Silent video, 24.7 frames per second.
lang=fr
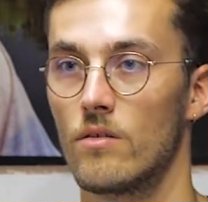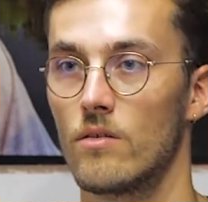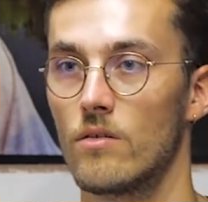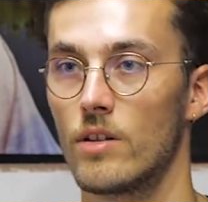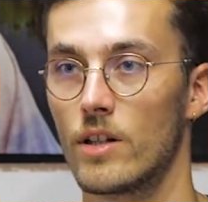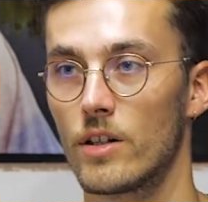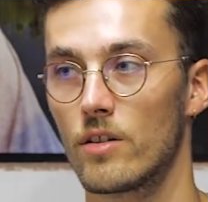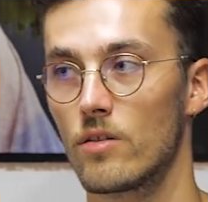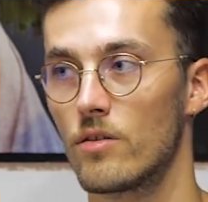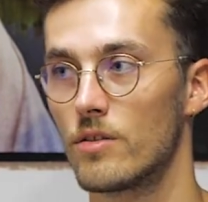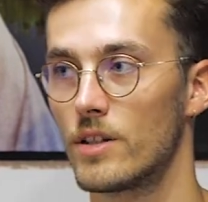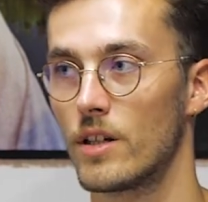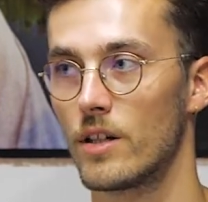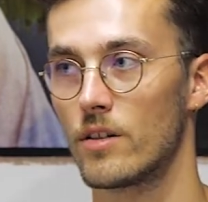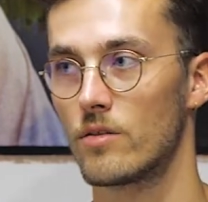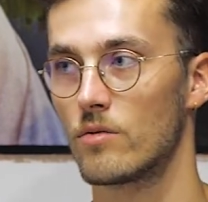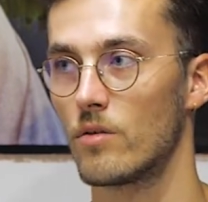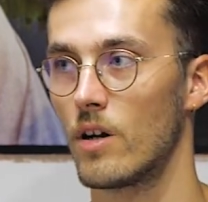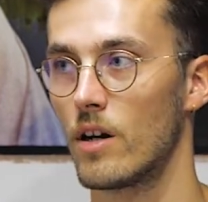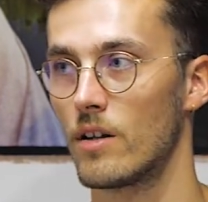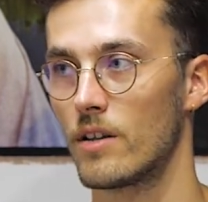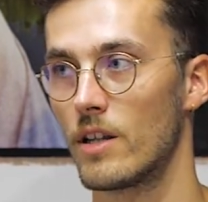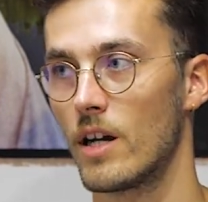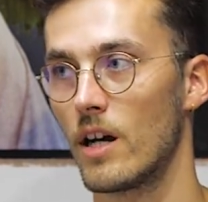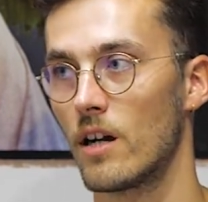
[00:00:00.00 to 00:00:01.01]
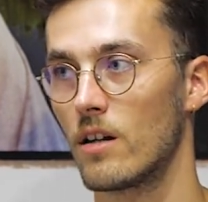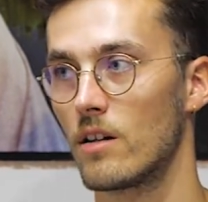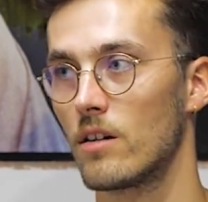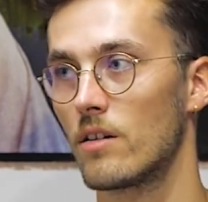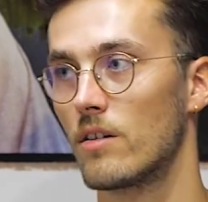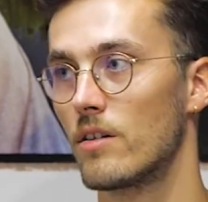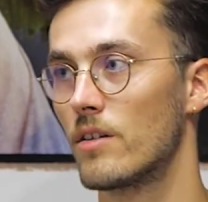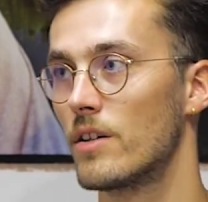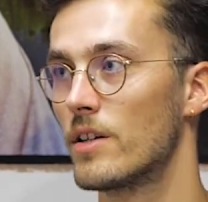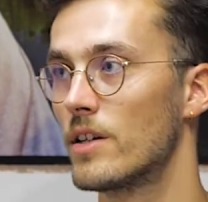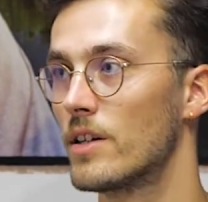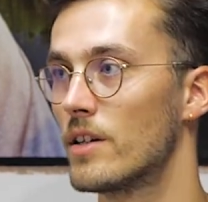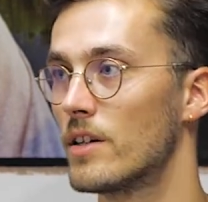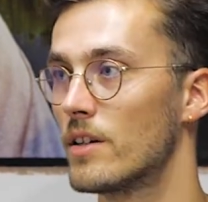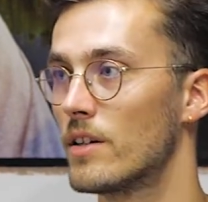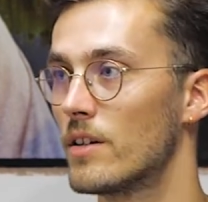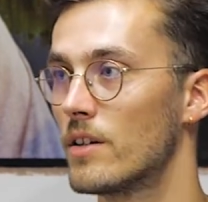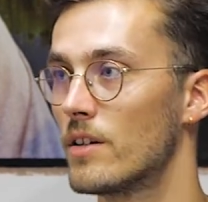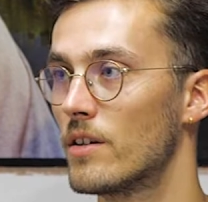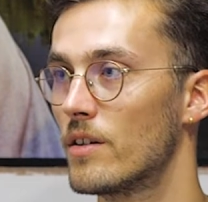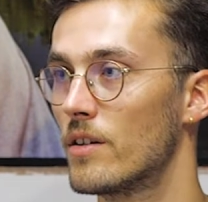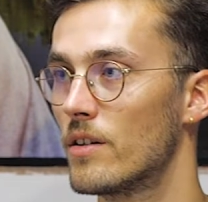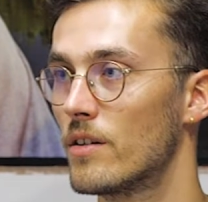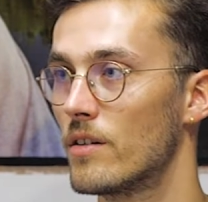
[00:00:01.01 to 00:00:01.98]
avec le territoire d'Arles
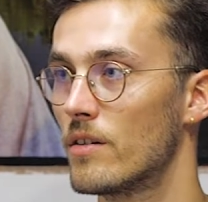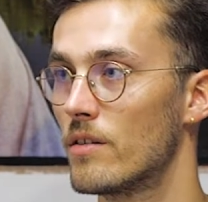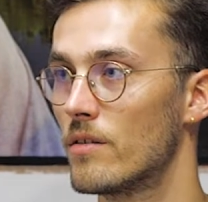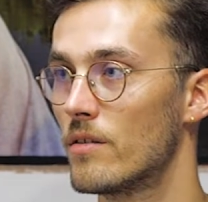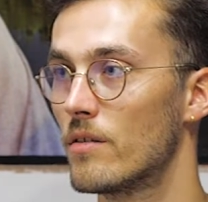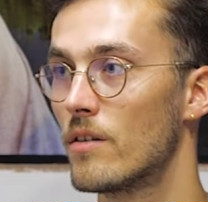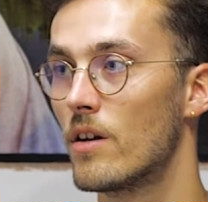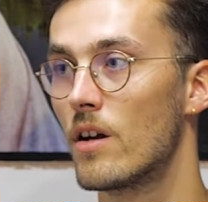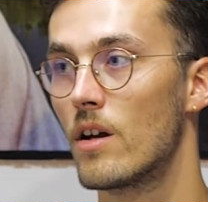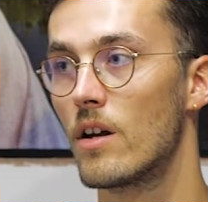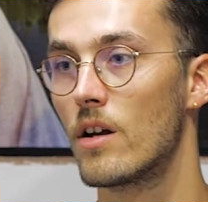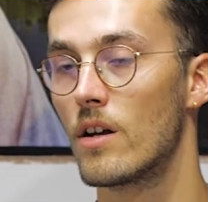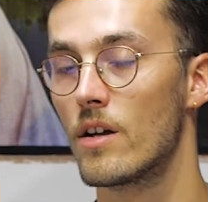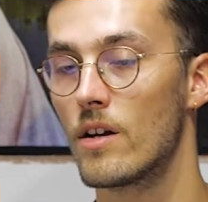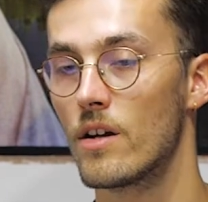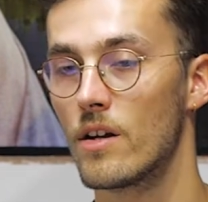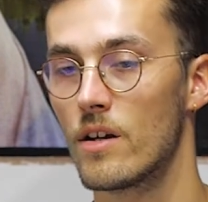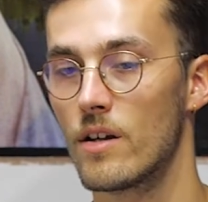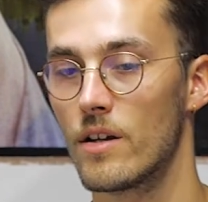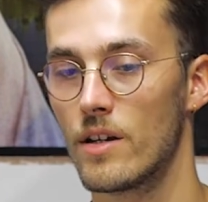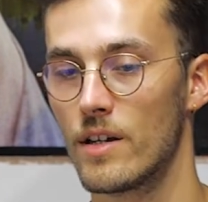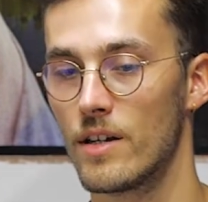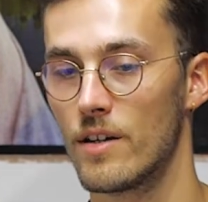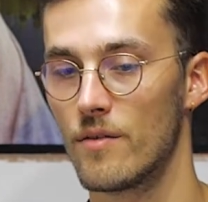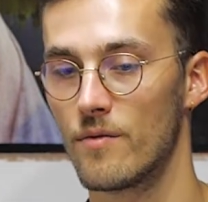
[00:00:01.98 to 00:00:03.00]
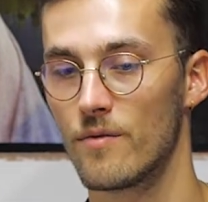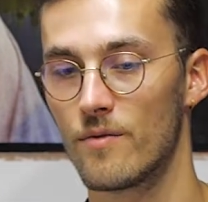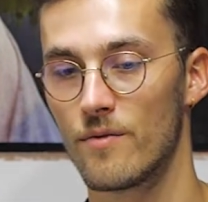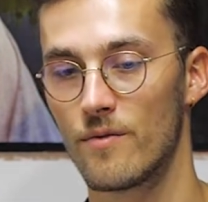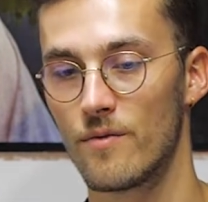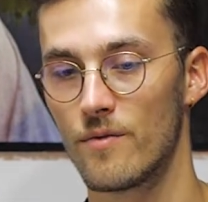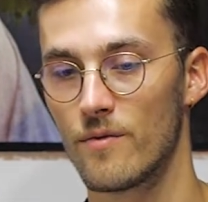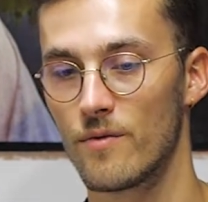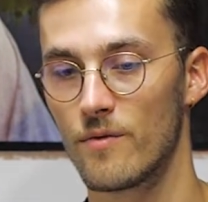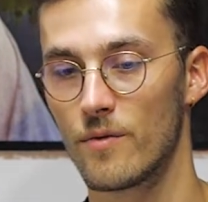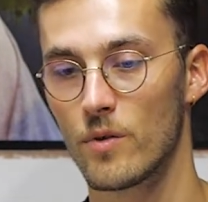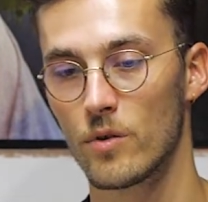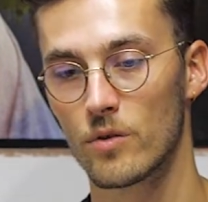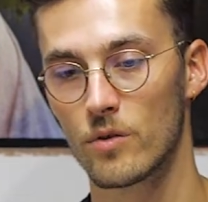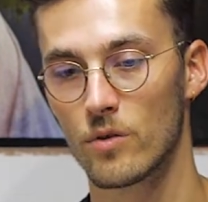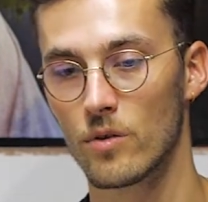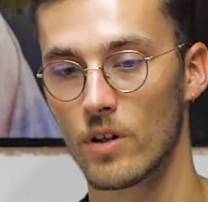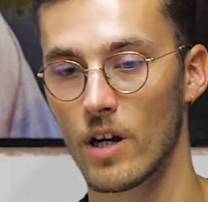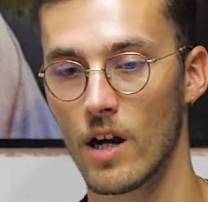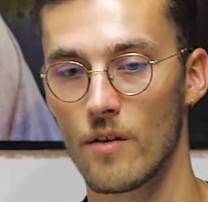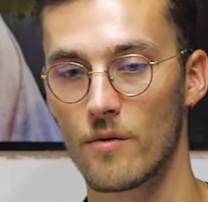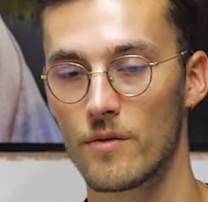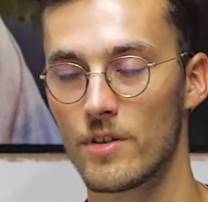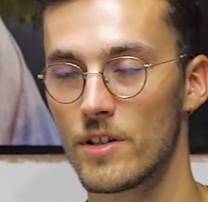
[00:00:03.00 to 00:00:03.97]
et, et,
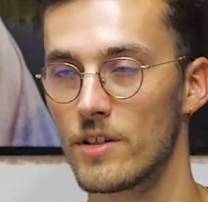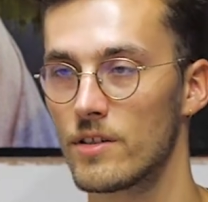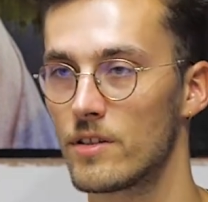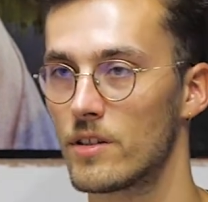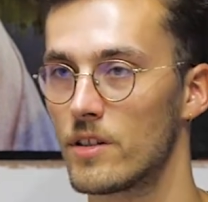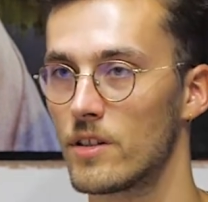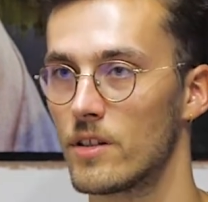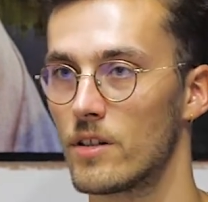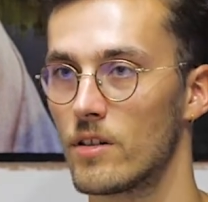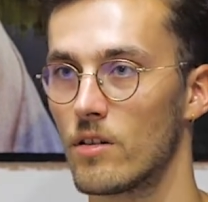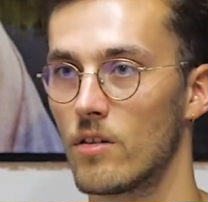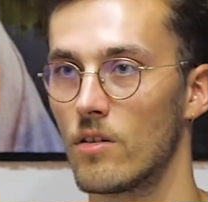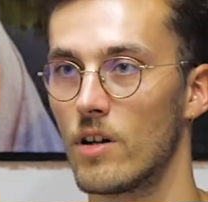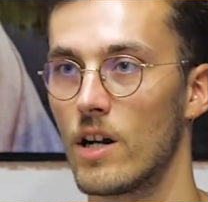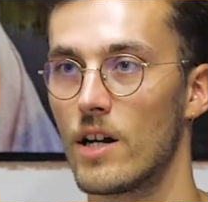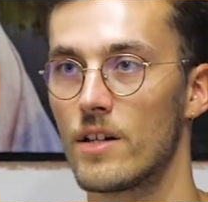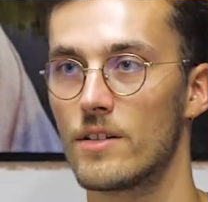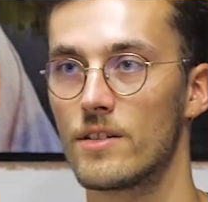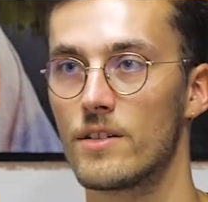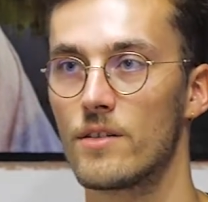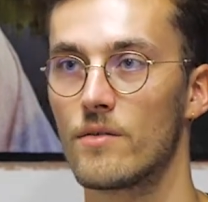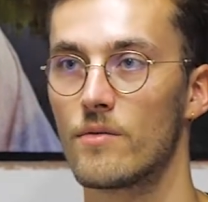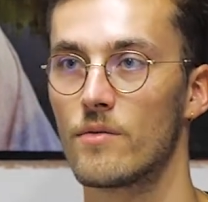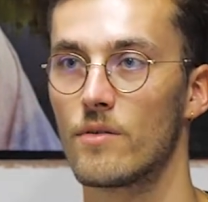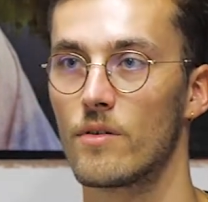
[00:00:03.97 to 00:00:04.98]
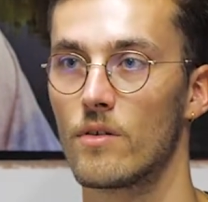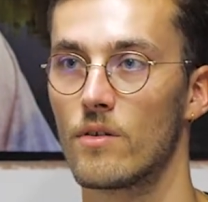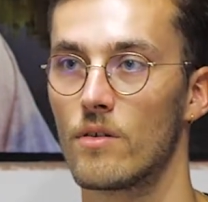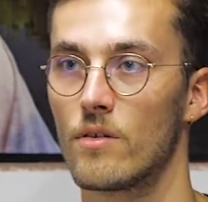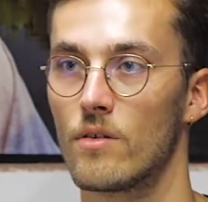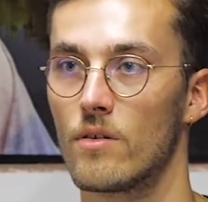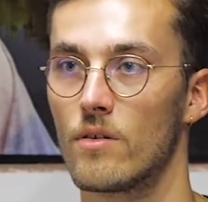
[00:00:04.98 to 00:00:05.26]
photographier ce qui est relatif